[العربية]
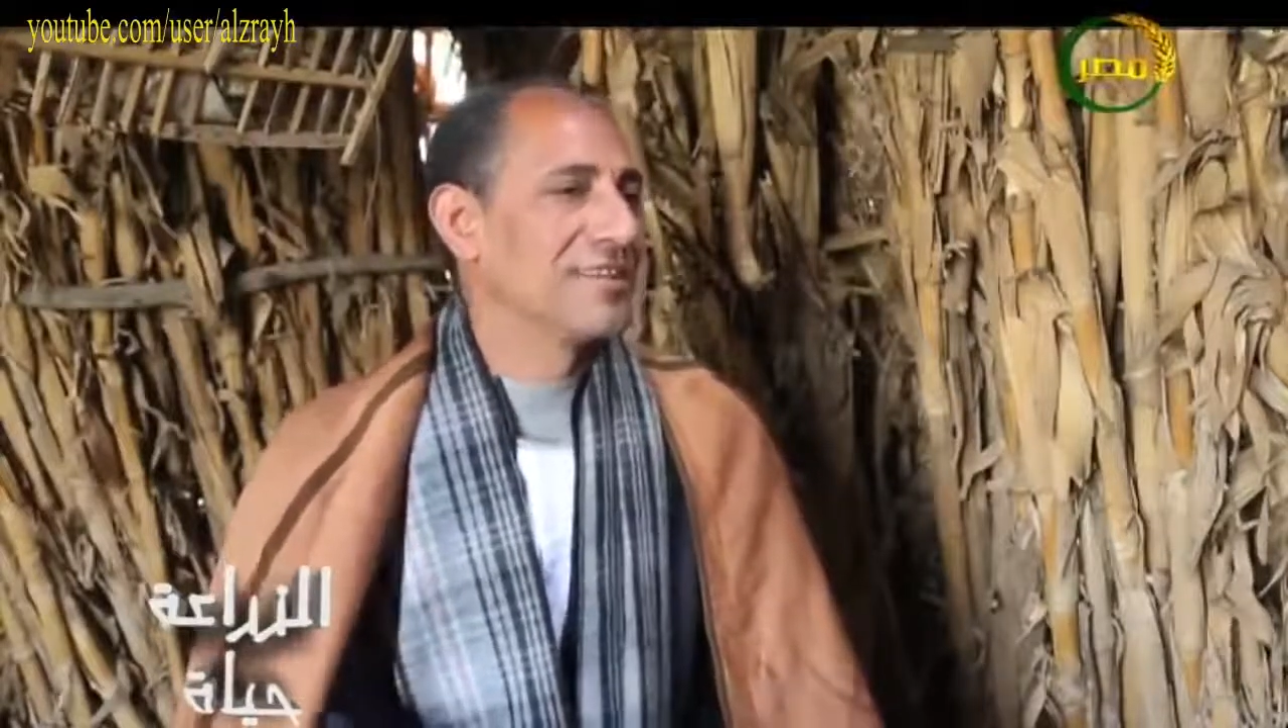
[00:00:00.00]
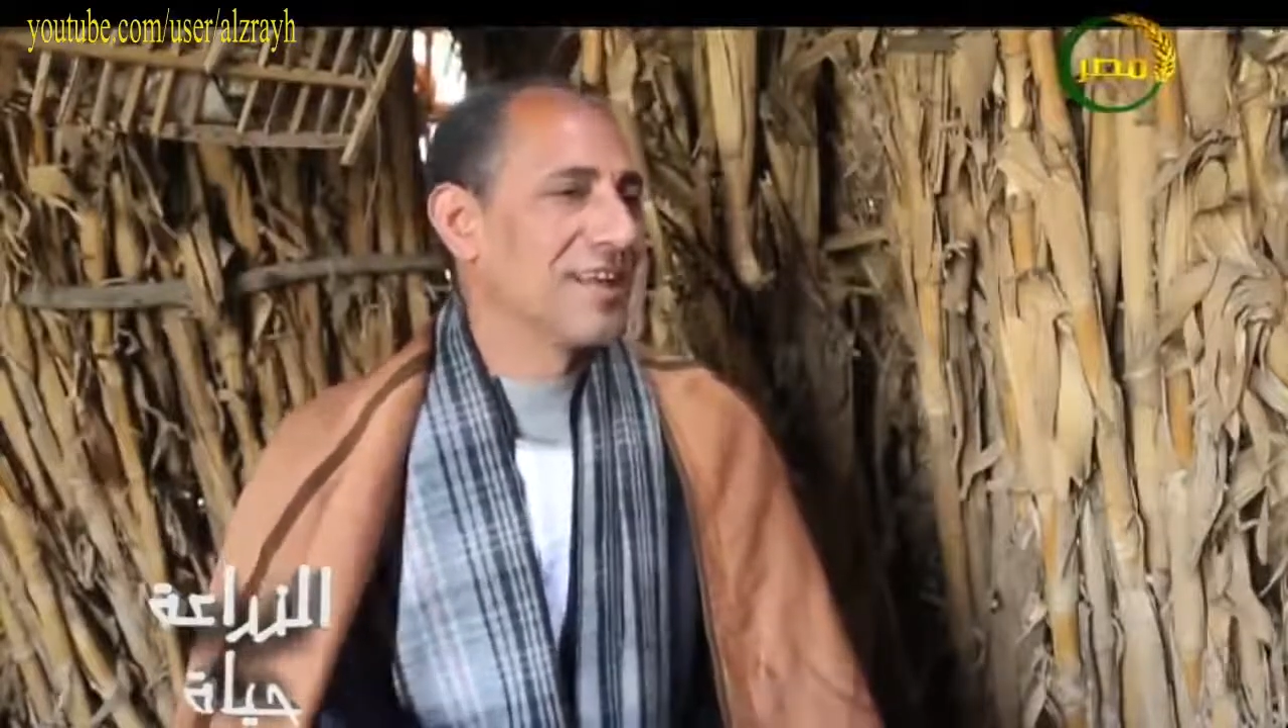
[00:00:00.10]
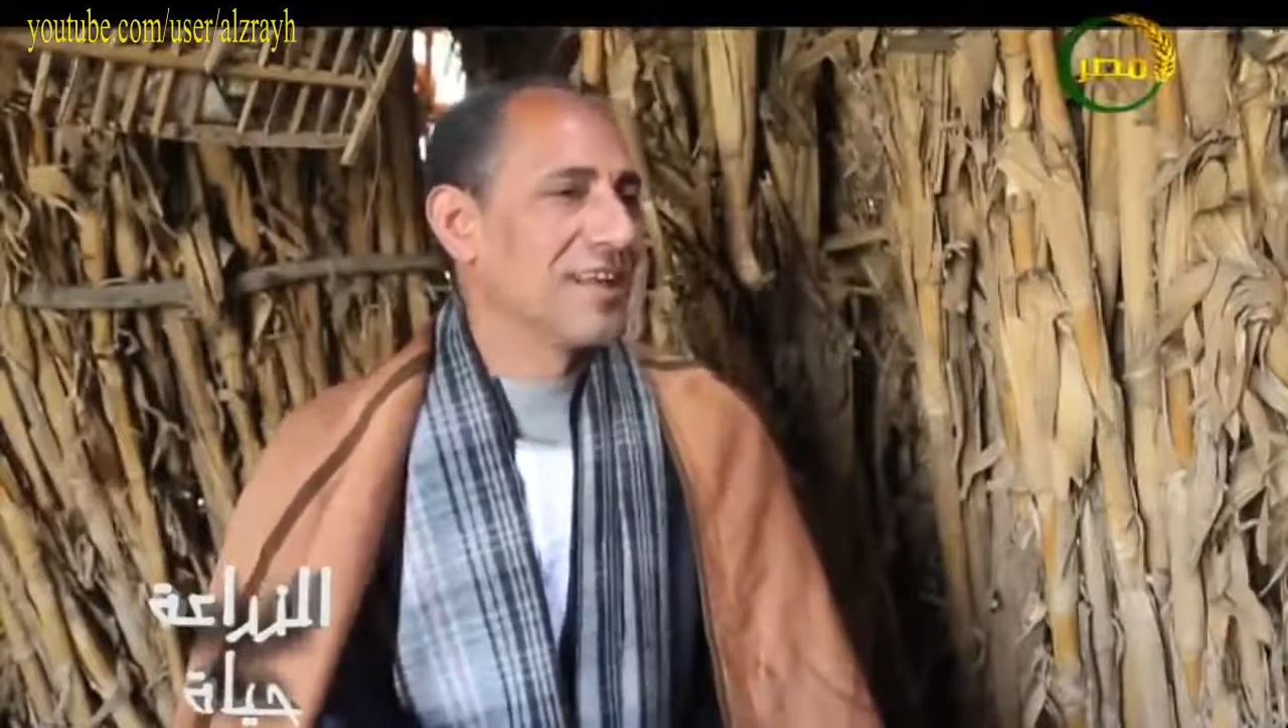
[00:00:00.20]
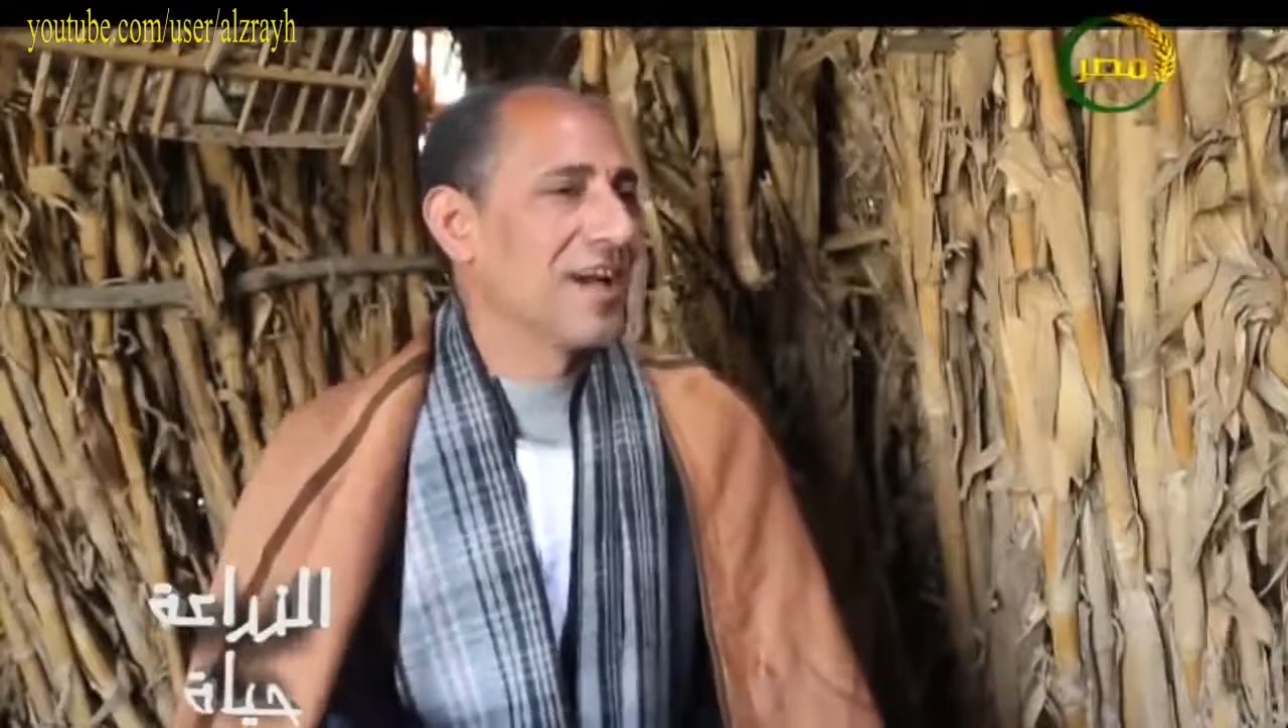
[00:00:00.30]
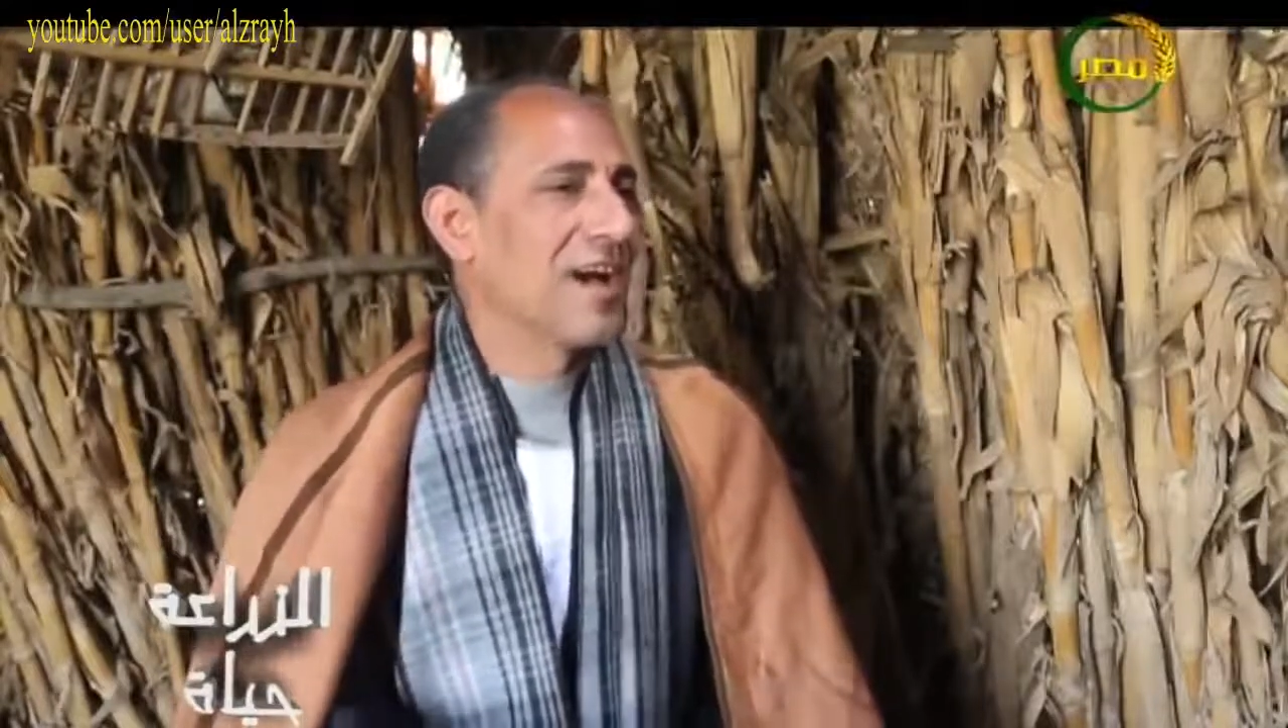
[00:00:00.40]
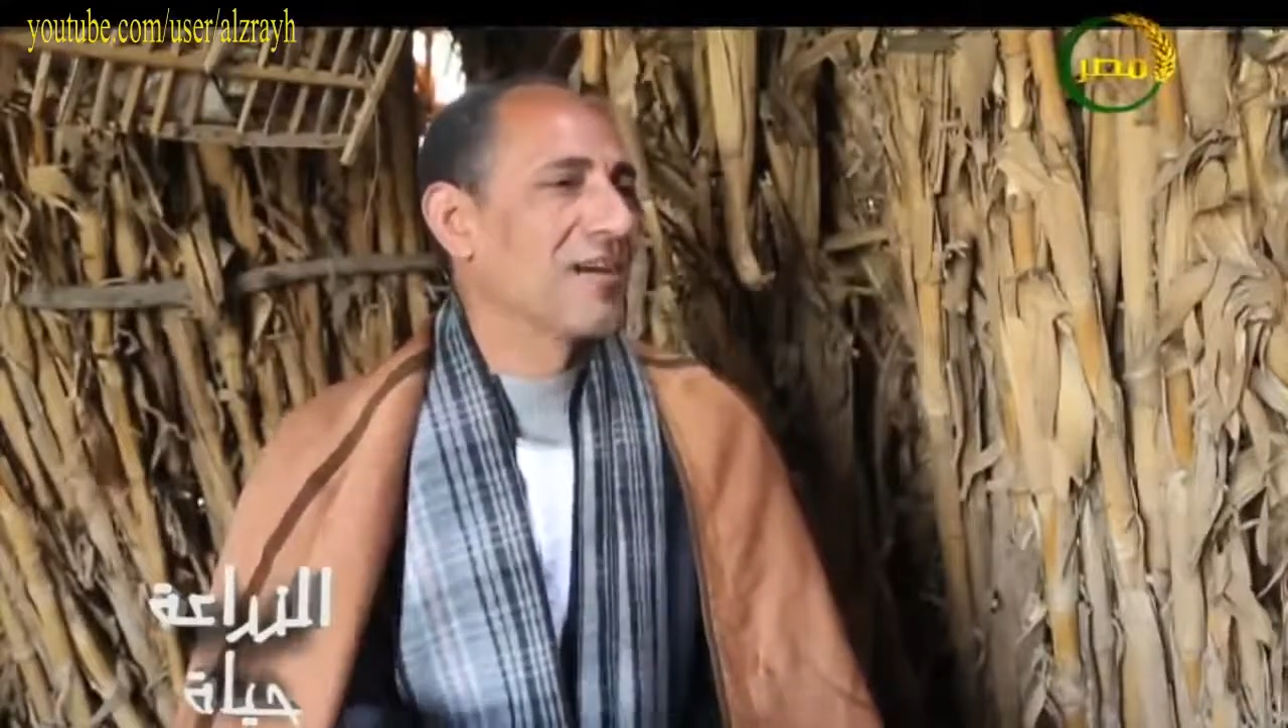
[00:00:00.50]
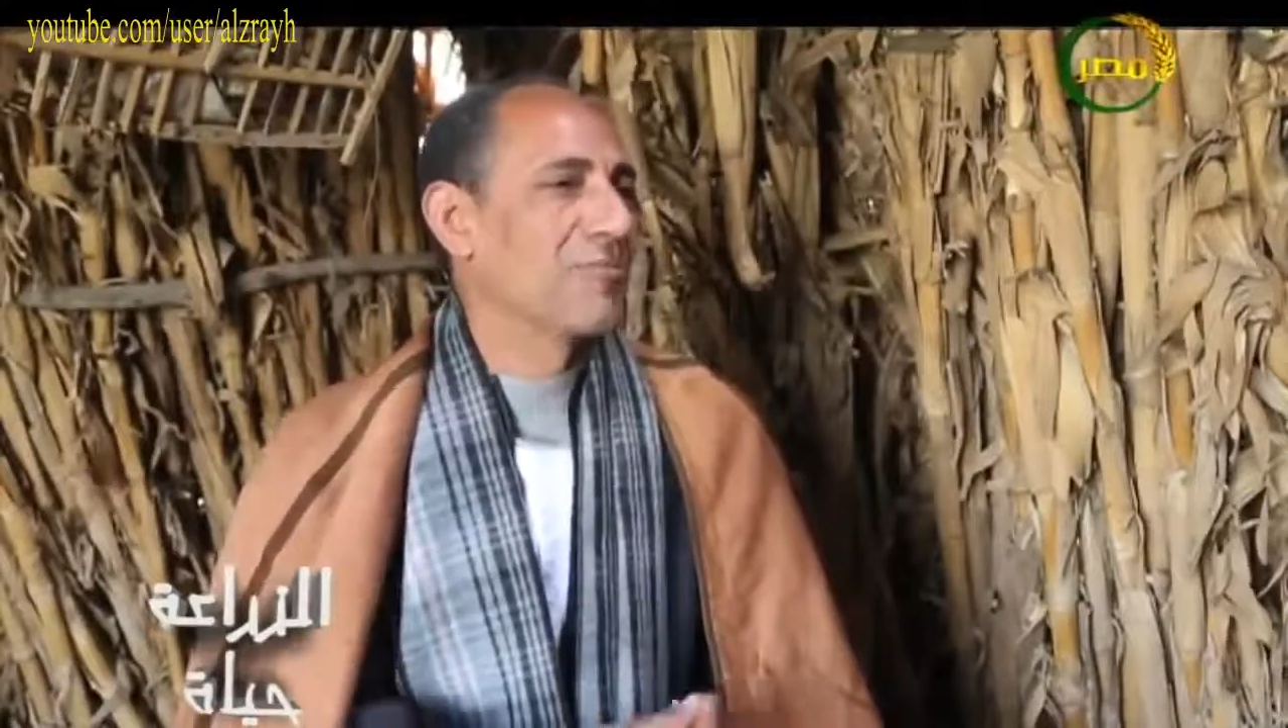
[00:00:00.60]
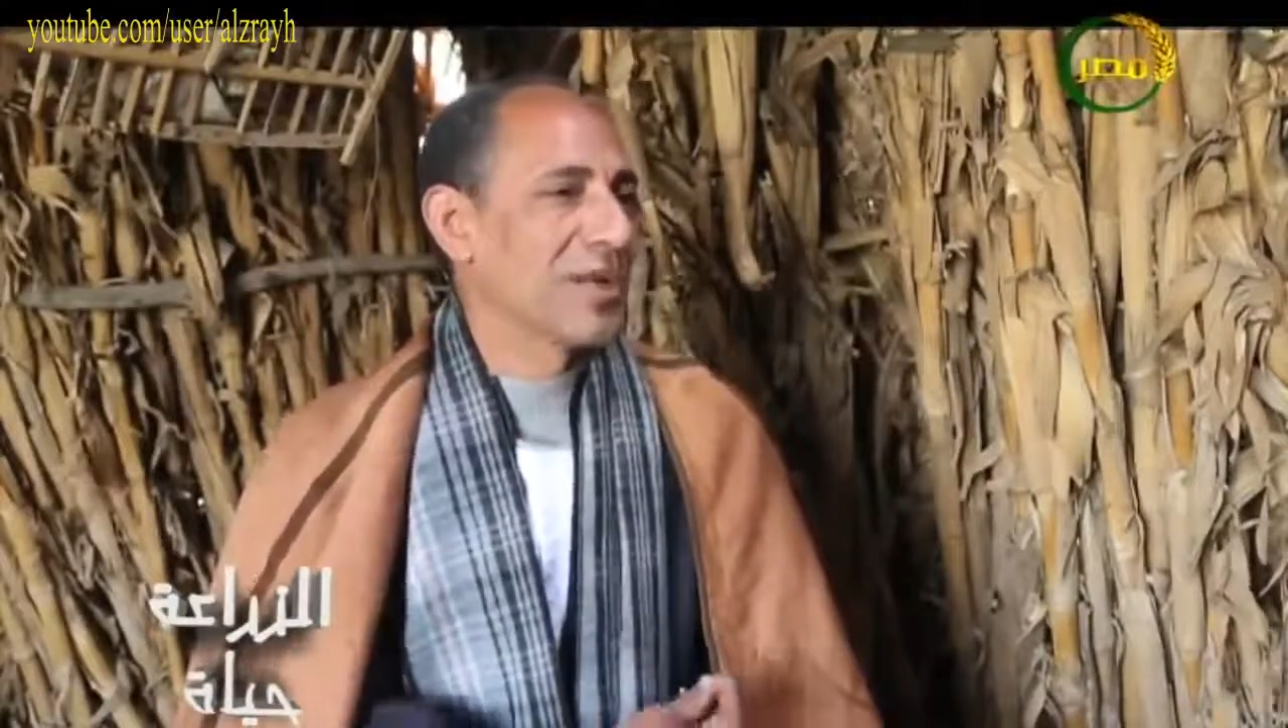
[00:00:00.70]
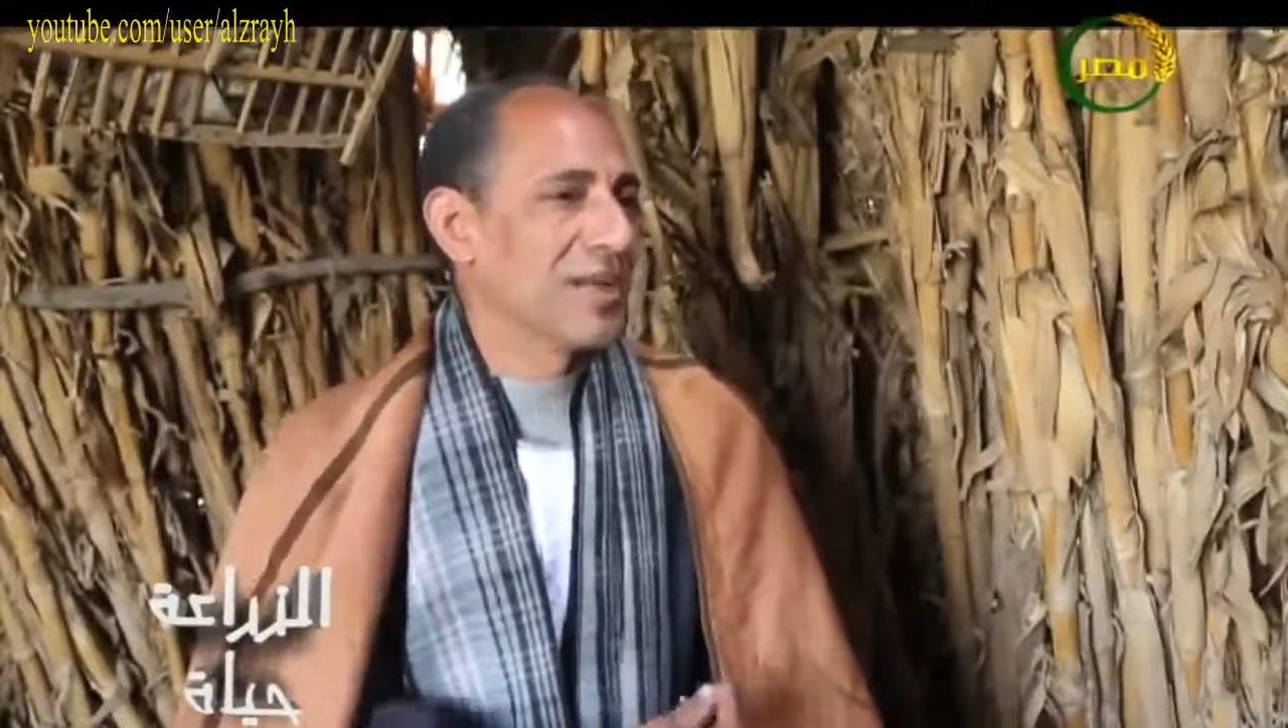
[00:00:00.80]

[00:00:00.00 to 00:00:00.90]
يعني اكبر